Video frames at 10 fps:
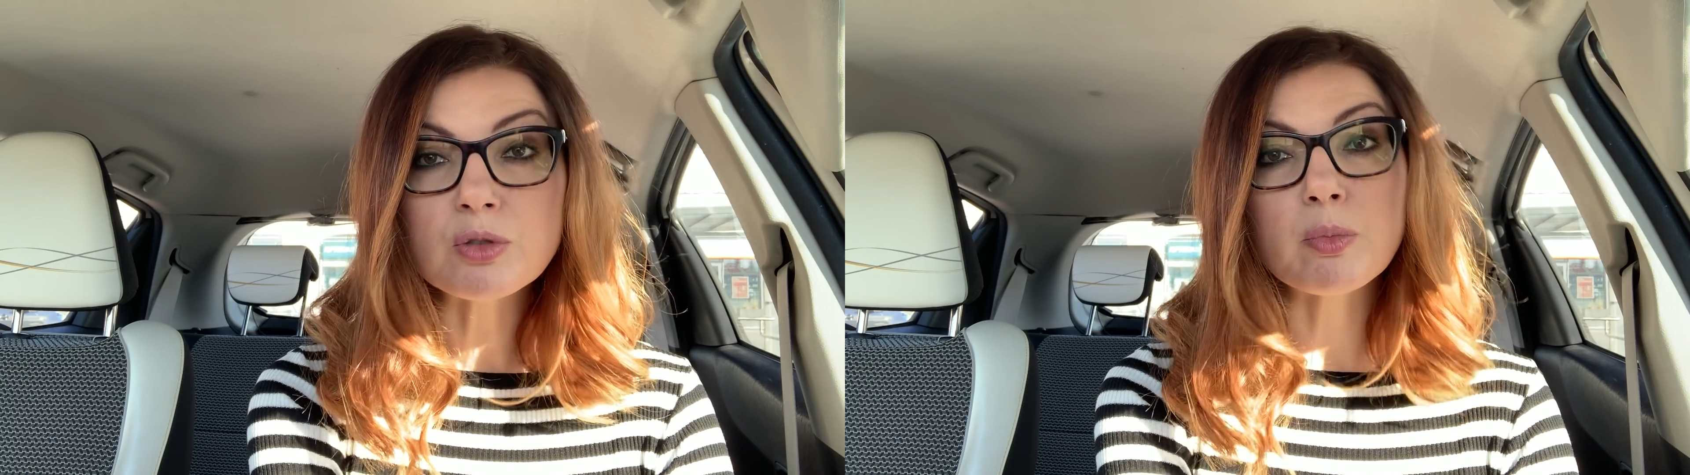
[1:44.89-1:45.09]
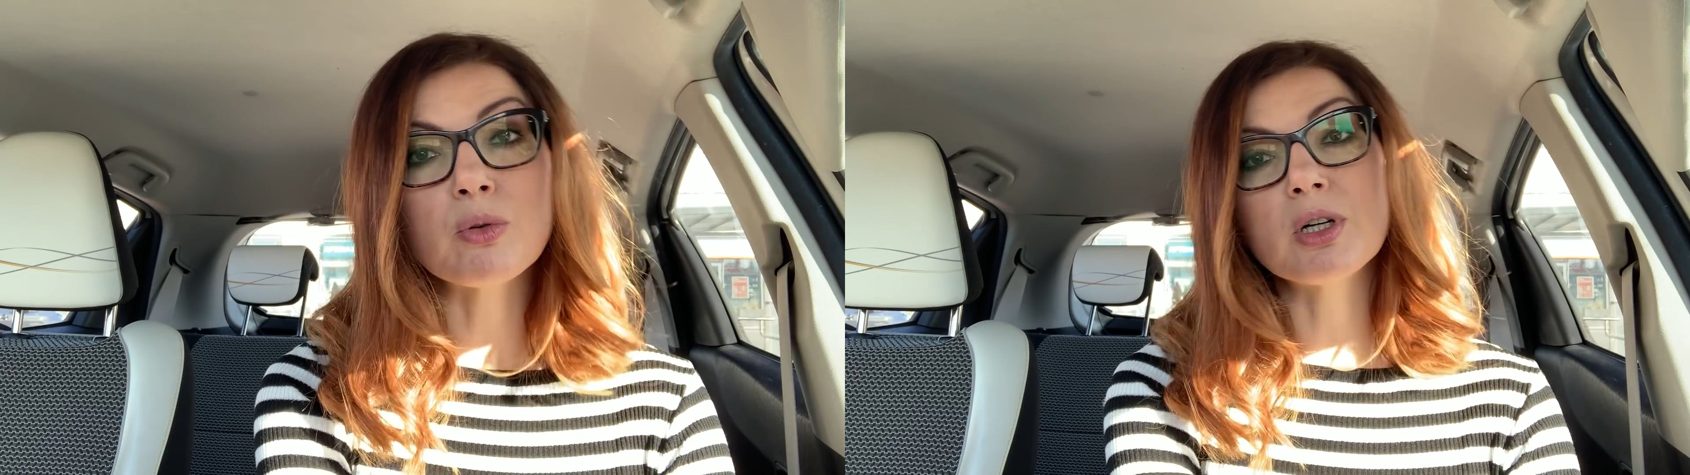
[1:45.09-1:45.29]

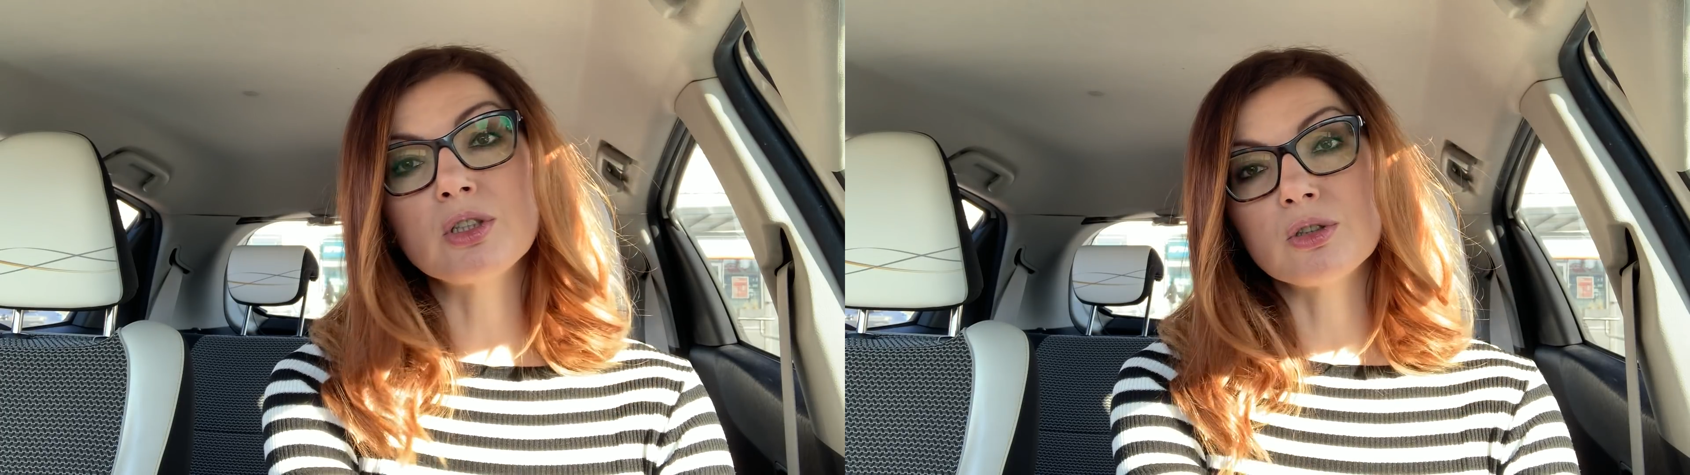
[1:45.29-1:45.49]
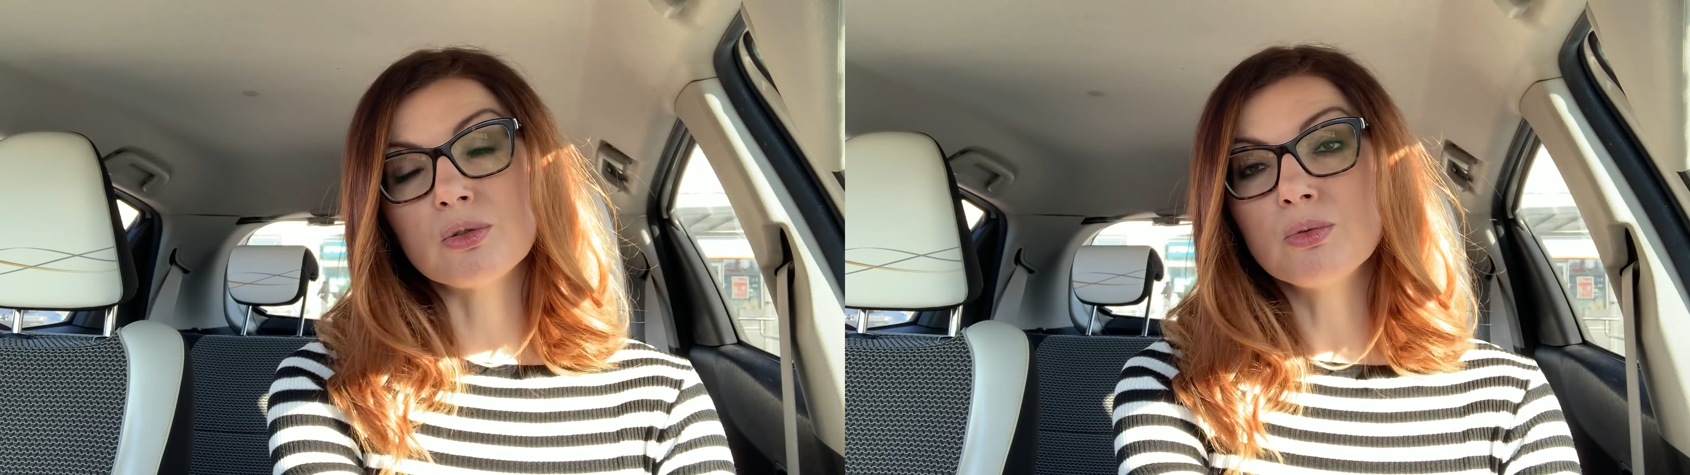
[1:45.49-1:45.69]

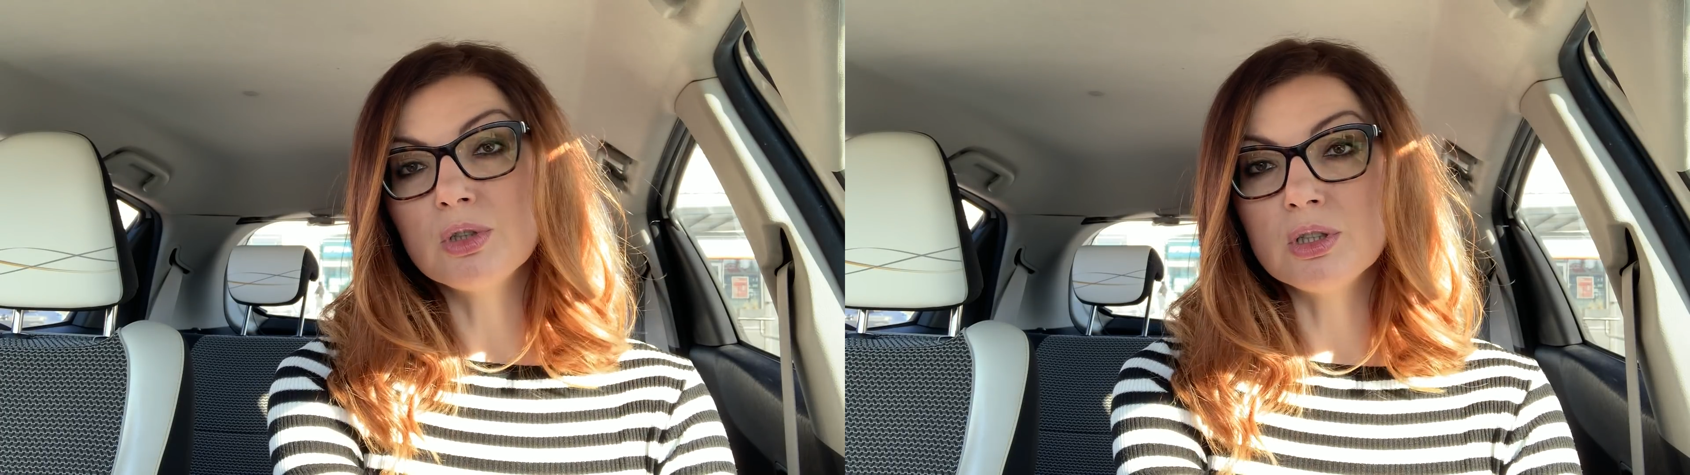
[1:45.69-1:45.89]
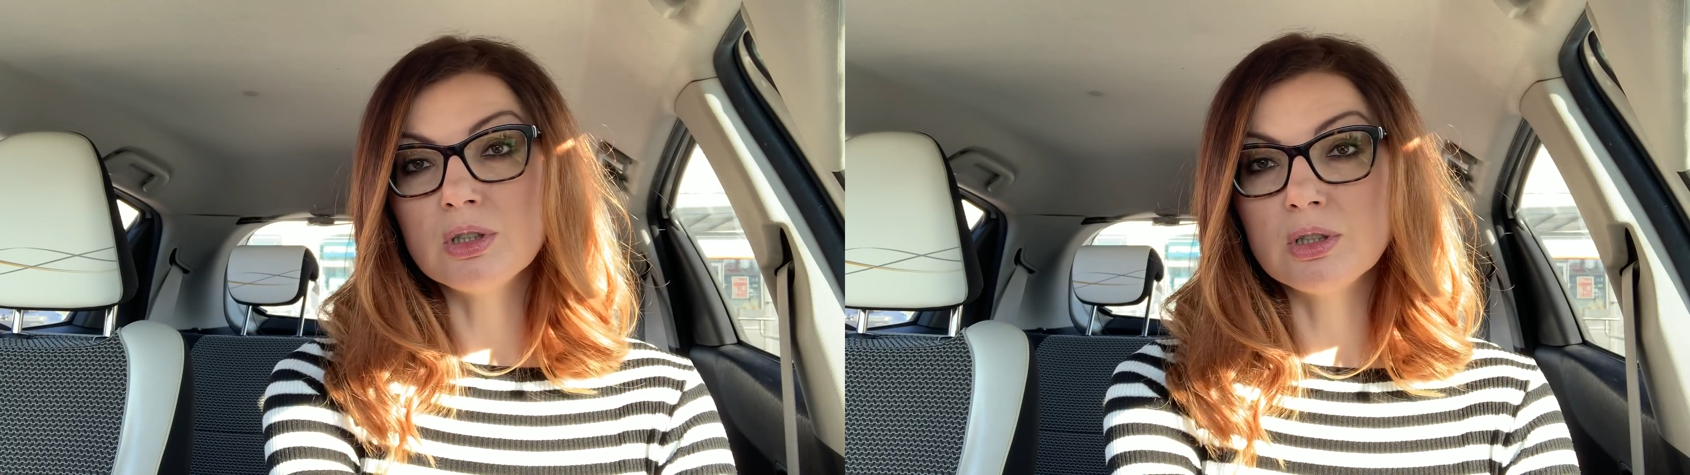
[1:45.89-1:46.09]
społeczną
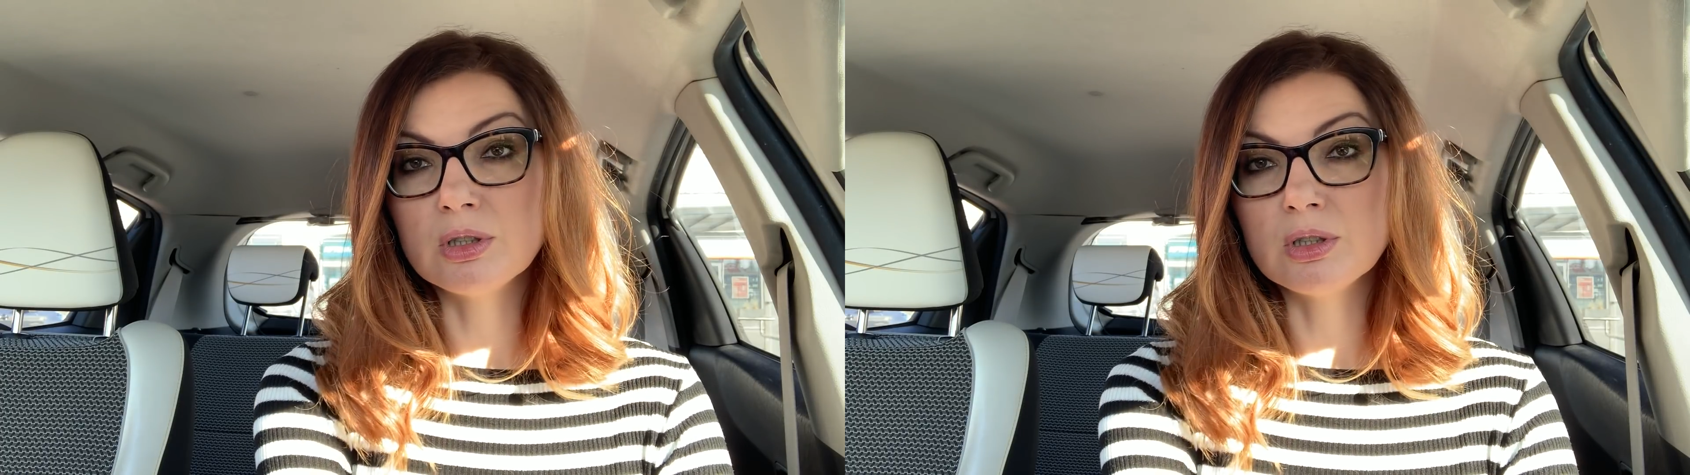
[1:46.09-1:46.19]
i,